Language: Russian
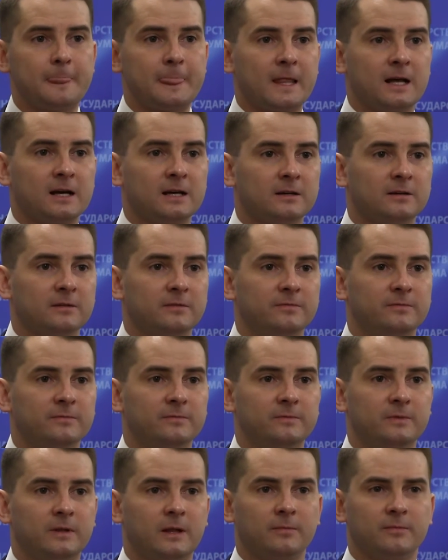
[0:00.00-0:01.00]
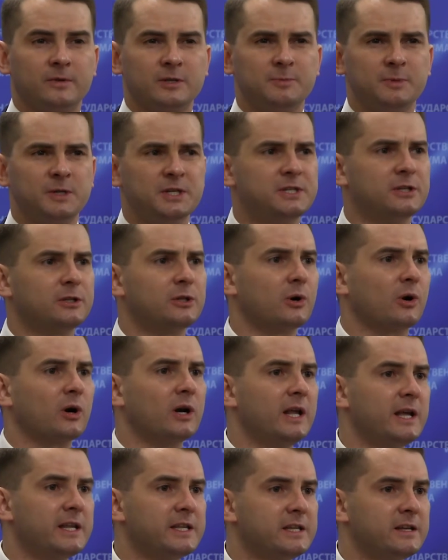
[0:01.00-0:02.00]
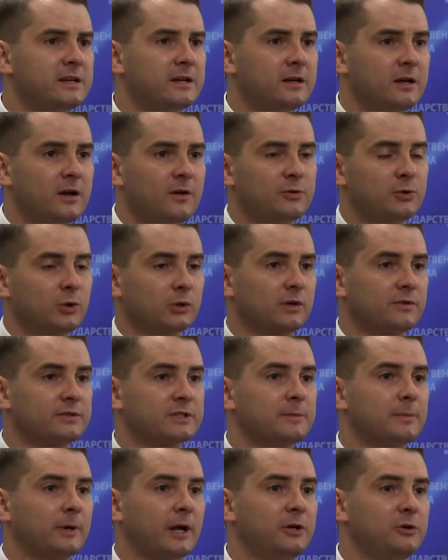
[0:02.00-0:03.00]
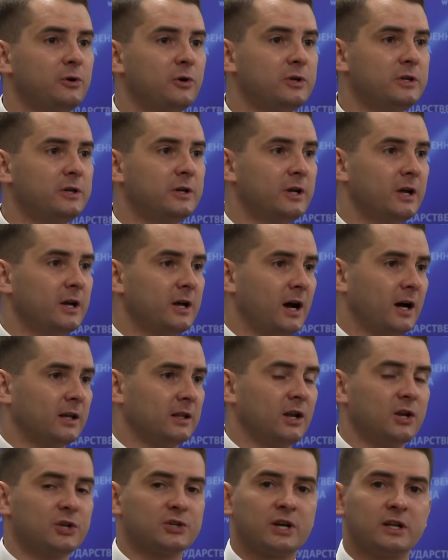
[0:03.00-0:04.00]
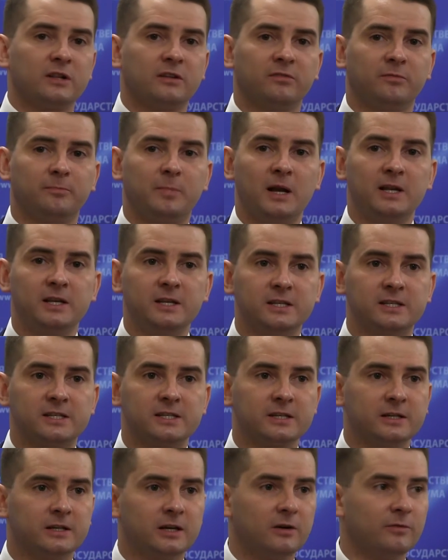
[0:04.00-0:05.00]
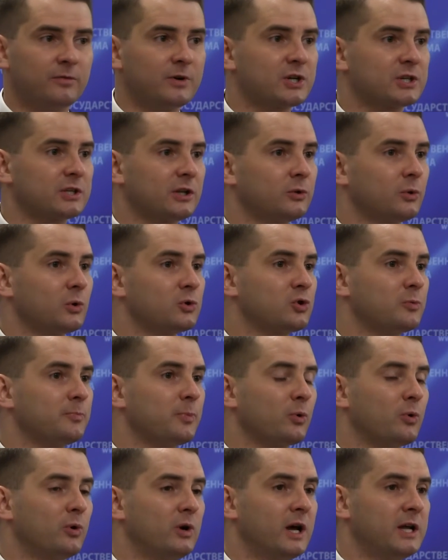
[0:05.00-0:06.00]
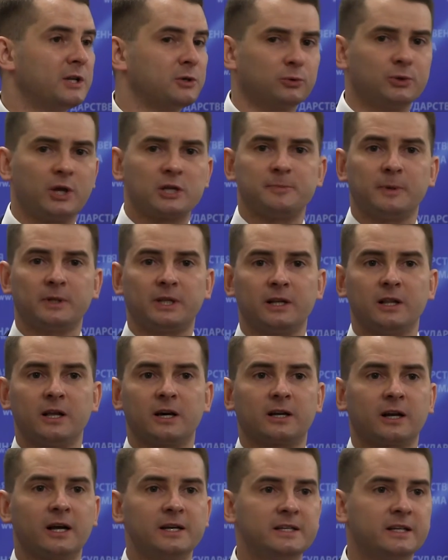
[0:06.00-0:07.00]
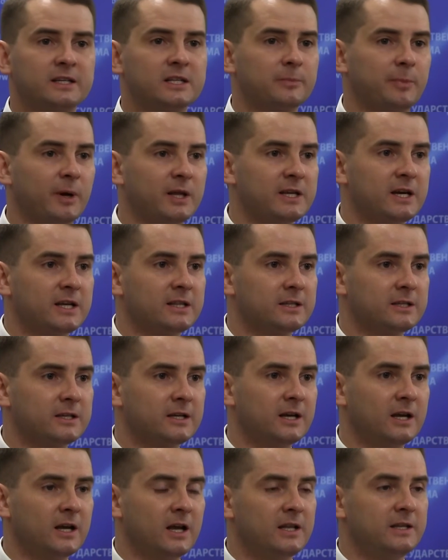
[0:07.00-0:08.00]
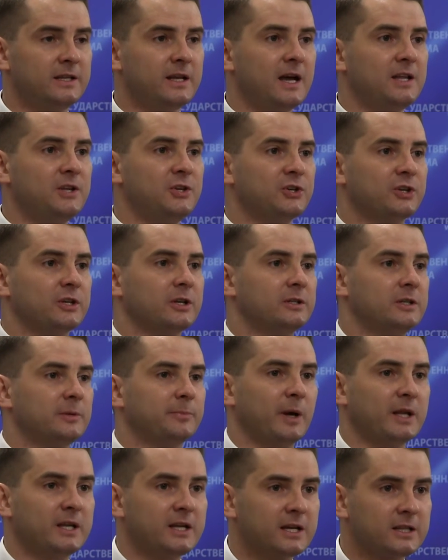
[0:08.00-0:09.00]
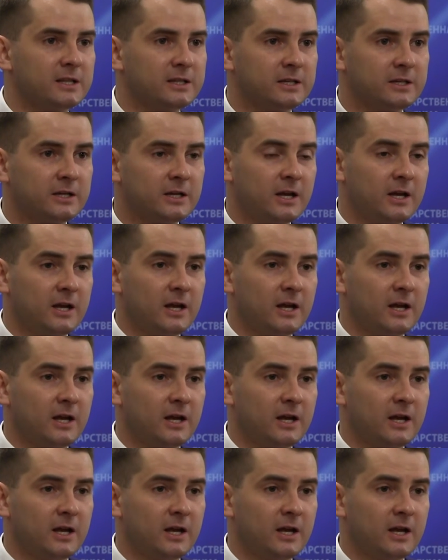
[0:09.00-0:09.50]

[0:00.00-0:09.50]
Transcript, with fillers: а, там, 83-летняя, в Щелковском районе. Она лежала в больнице, вышла ночью погулять. Куда смотрел охранник, непонятно. Нянечки, непонятно.